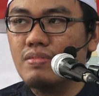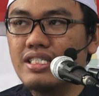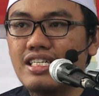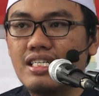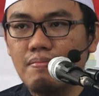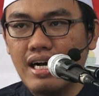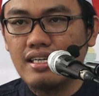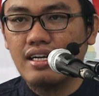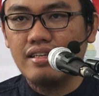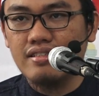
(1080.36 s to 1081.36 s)
menjadi
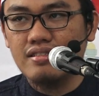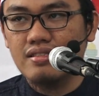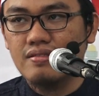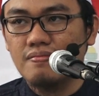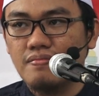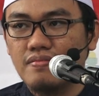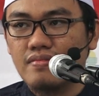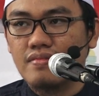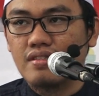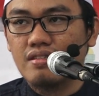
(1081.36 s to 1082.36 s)
bangkai
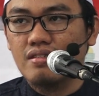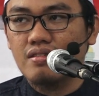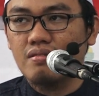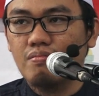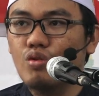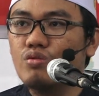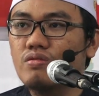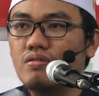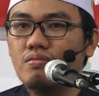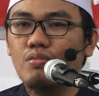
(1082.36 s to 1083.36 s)

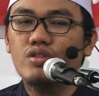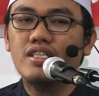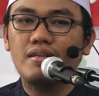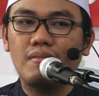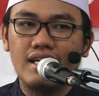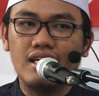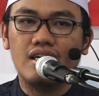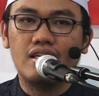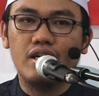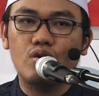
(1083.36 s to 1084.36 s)
mau mau
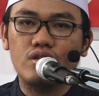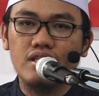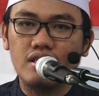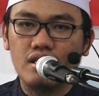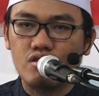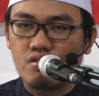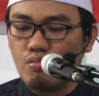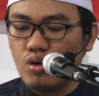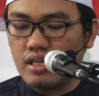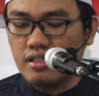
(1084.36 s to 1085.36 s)
dikemanakan ego kita,
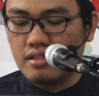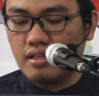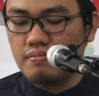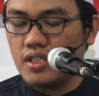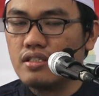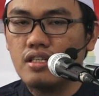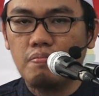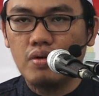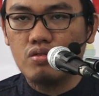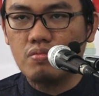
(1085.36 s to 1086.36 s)
kesombongan kita. Ya,
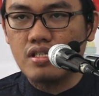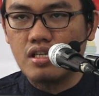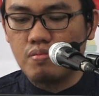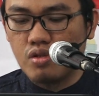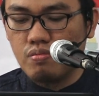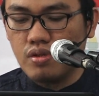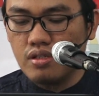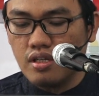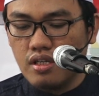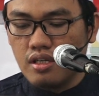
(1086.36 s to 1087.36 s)
tidak perlu bersikap
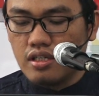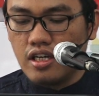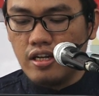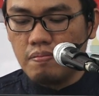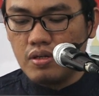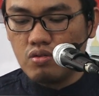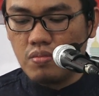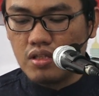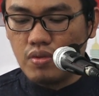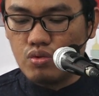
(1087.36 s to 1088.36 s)
sombong di hadapan
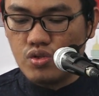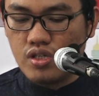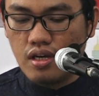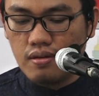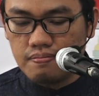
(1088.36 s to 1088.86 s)
umat manusia.